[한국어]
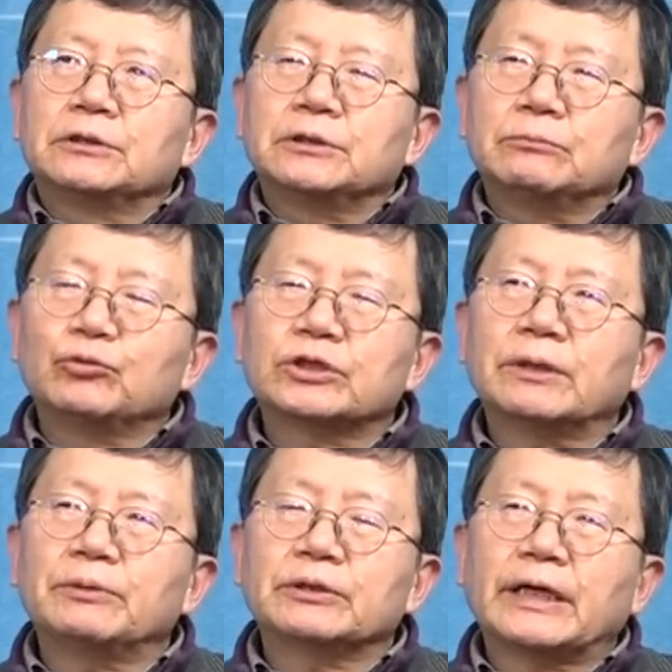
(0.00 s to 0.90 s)

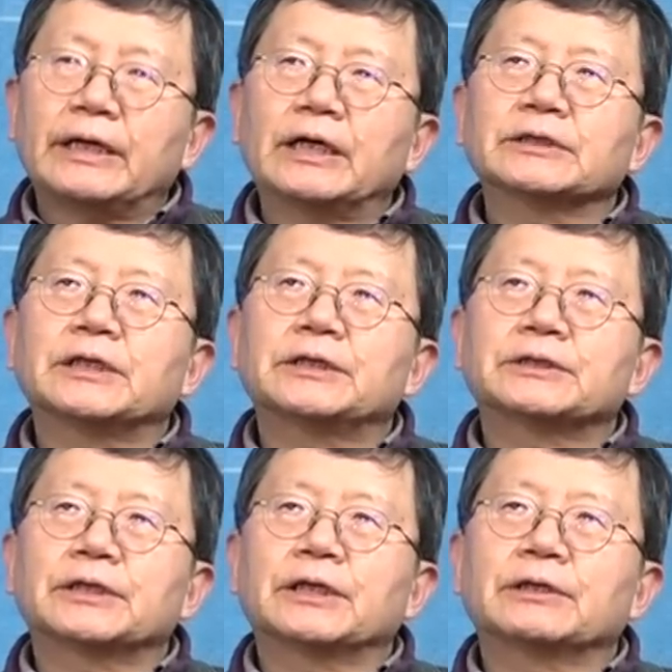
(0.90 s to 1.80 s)
무차별 대량
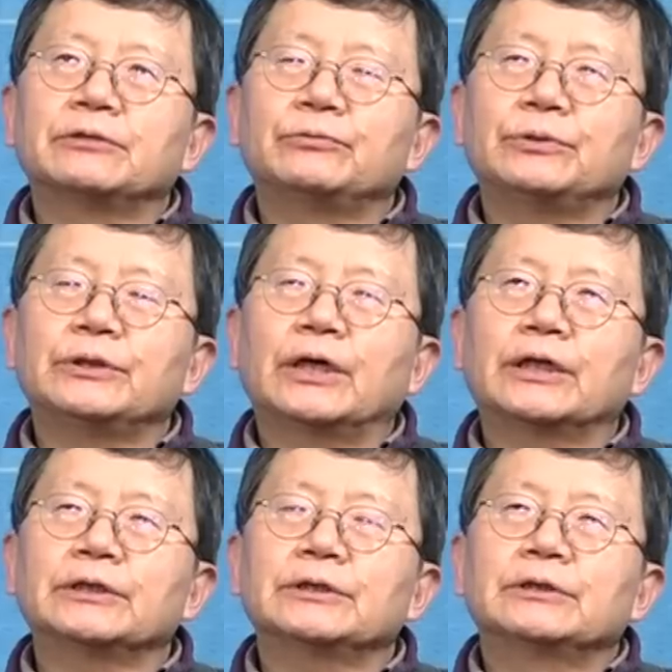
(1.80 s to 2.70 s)
살상을
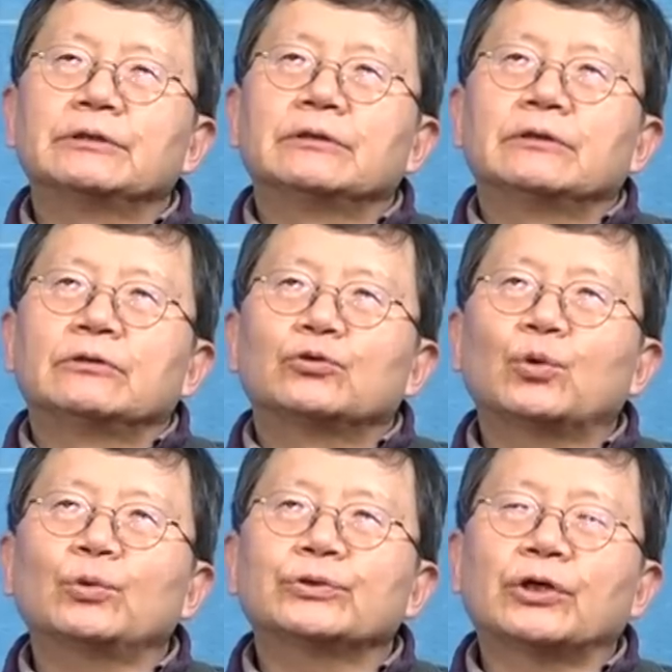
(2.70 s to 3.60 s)
위한
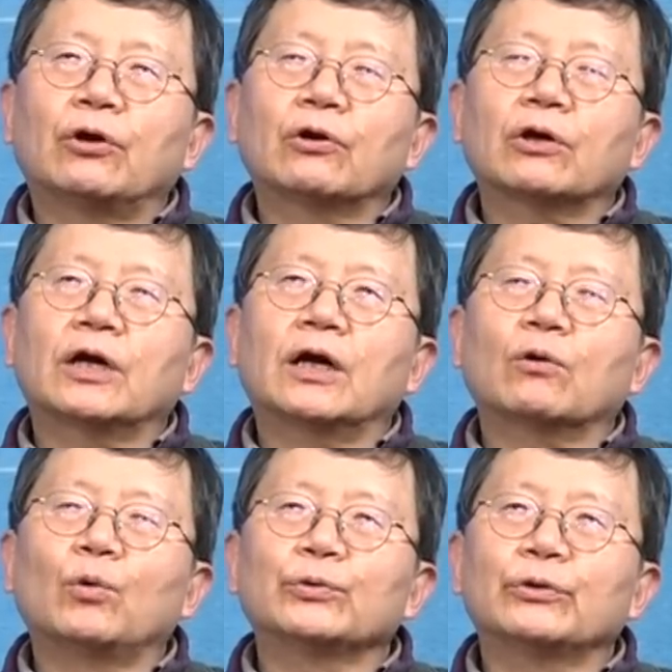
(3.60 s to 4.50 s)
초저가
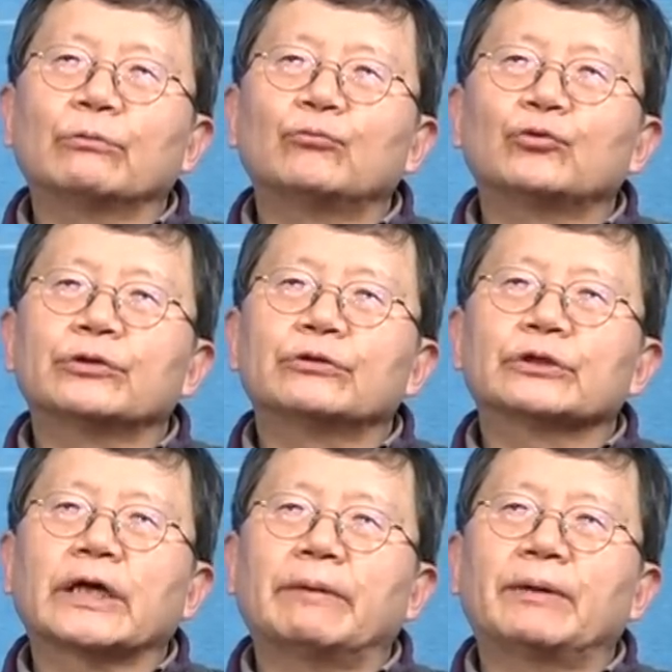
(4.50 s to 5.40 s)
공격 무기를
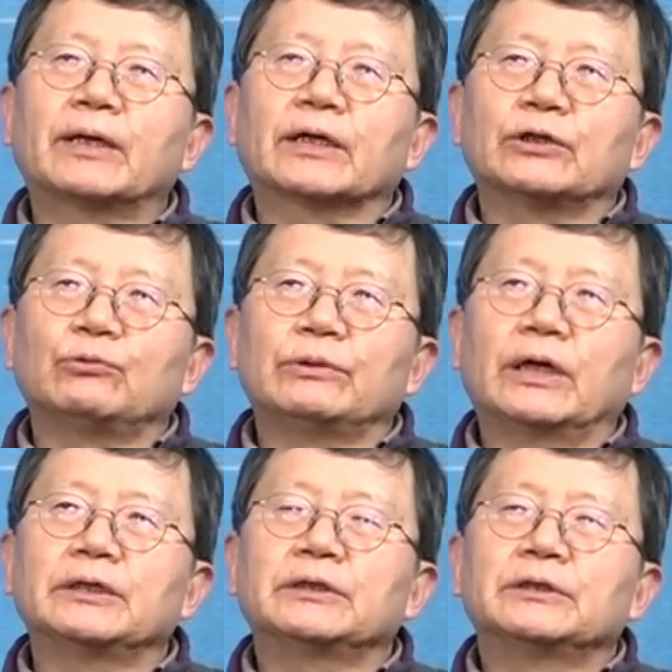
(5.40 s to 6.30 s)
개발하기
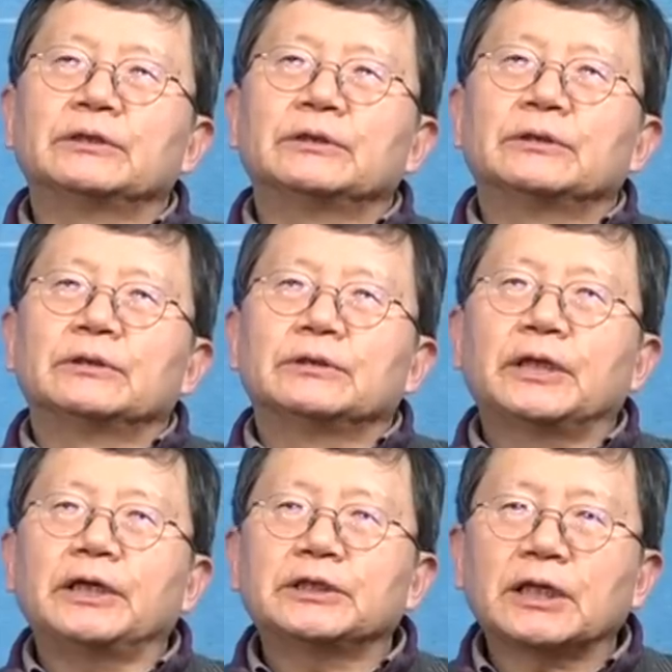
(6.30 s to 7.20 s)
위한
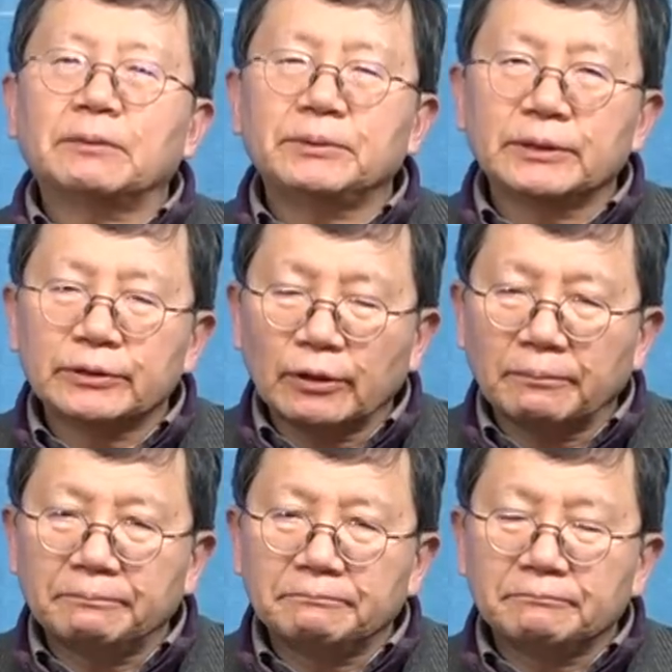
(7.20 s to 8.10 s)
데이터
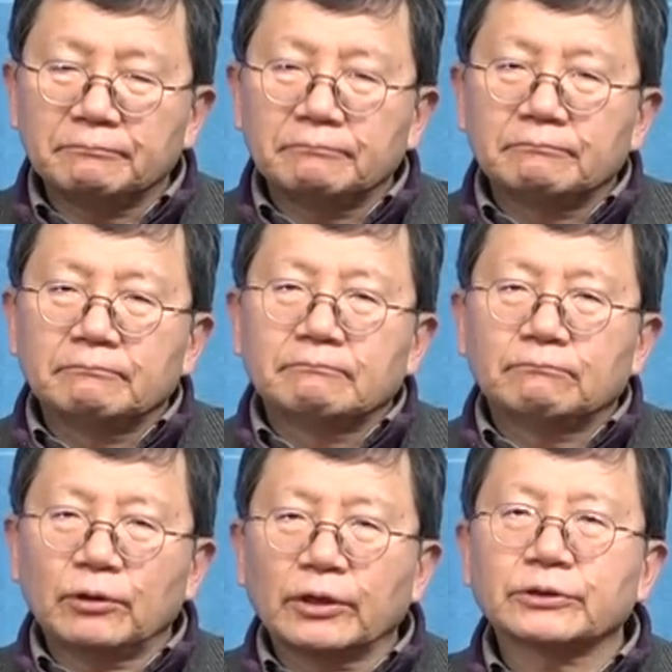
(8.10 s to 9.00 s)
빌드업
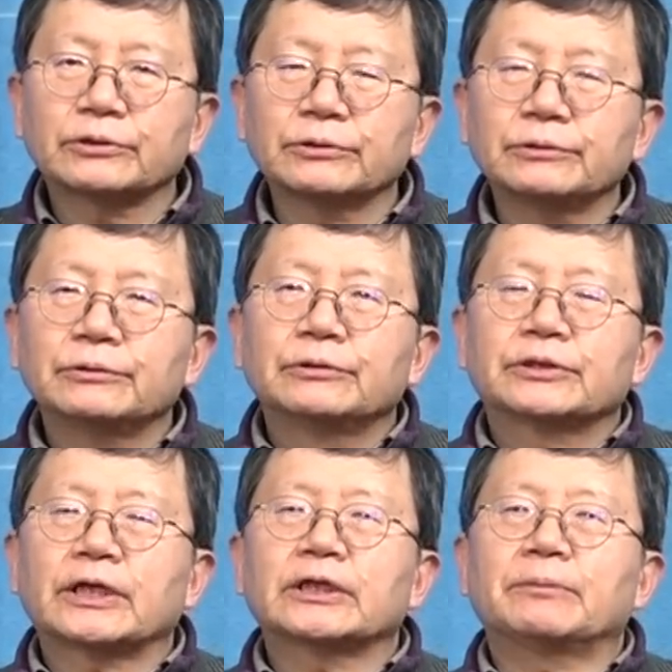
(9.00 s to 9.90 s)
플러스
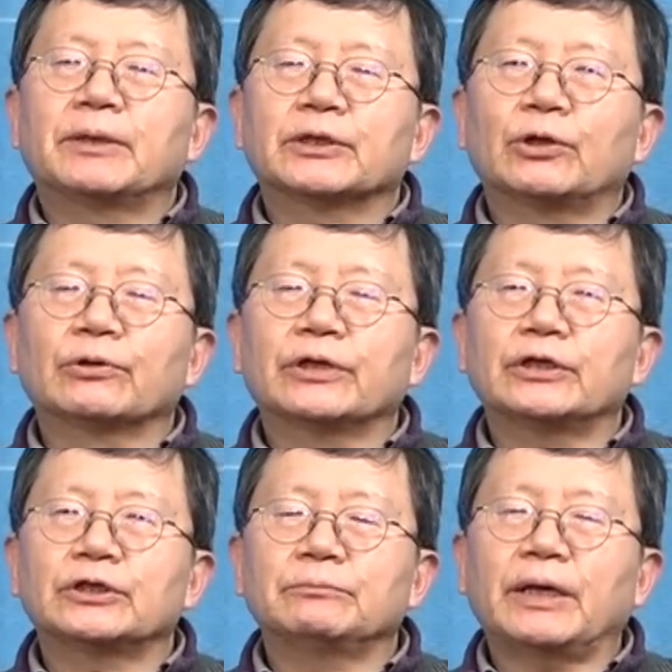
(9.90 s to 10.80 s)
상대방
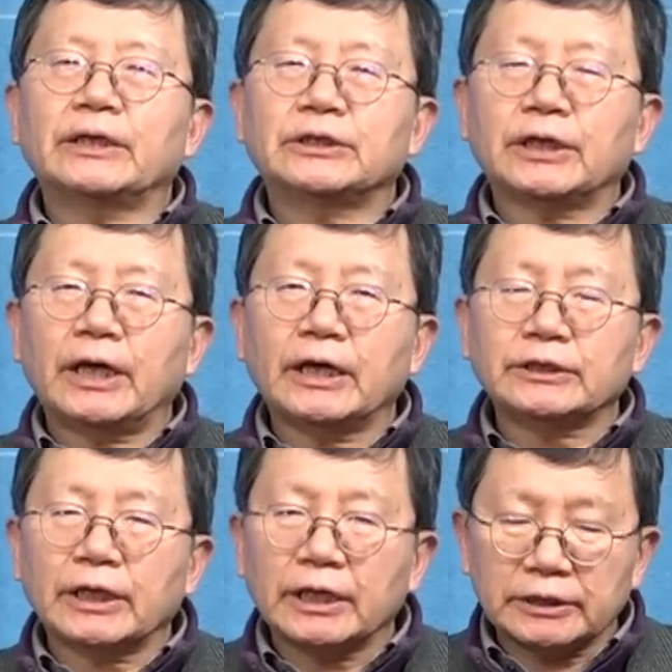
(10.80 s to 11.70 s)
경계심 해체,
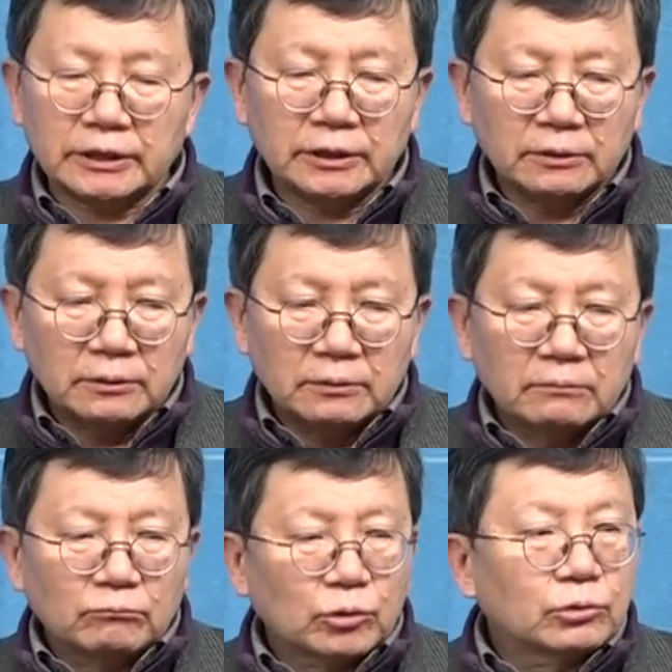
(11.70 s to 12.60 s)
해제하기,
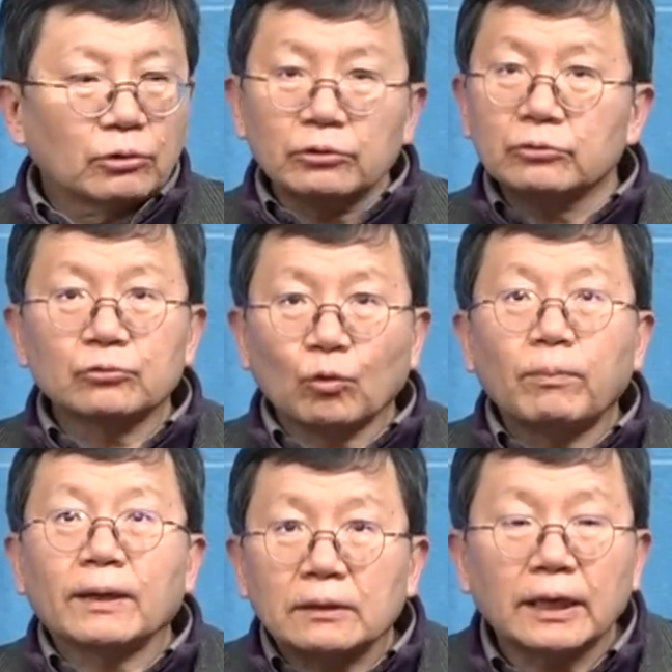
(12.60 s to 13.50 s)
뭐 그런
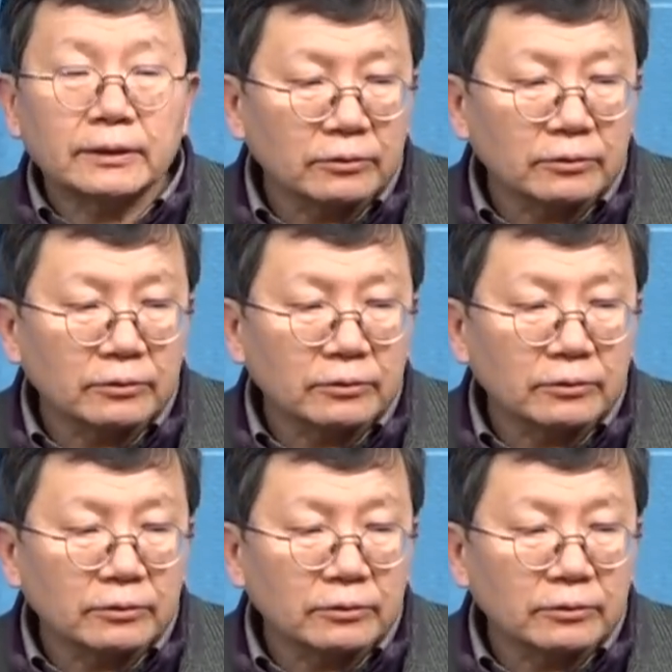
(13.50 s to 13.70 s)
도발을 하는